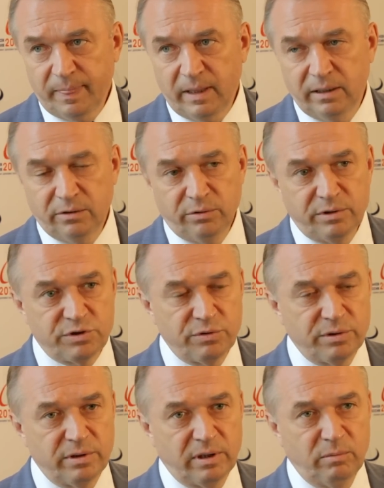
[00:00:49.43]
который
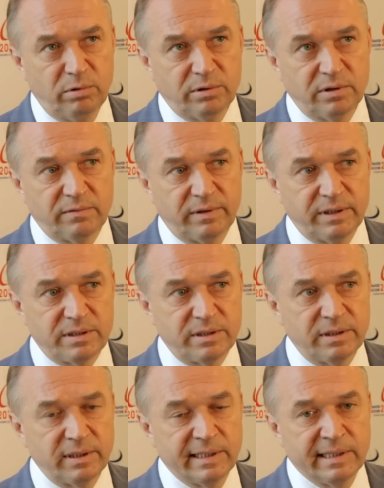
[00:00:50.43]
сегодня работает в
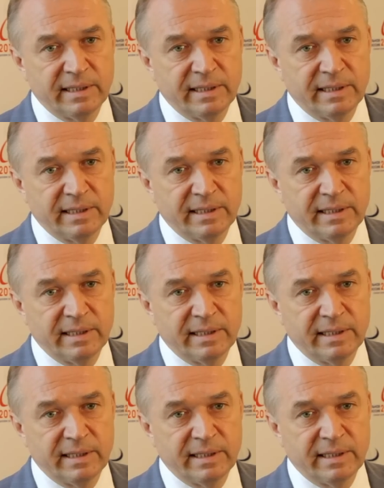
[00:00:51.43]
России.